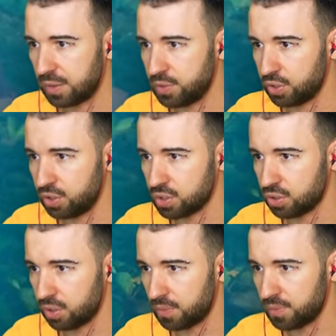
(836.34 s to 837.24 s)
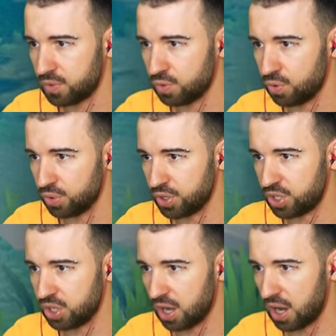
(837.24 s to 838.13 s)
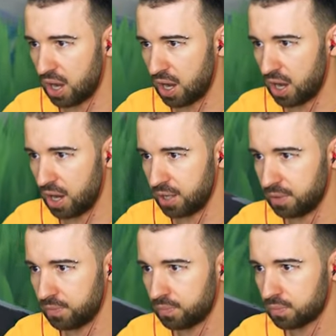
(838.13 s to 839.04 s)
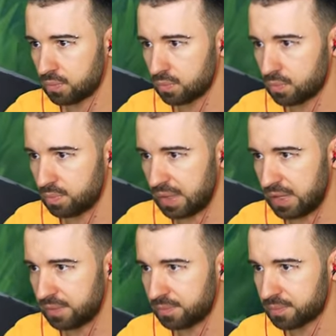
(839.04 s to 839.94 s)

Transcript: Там ее гнездо. Югуни. Дай. Блин.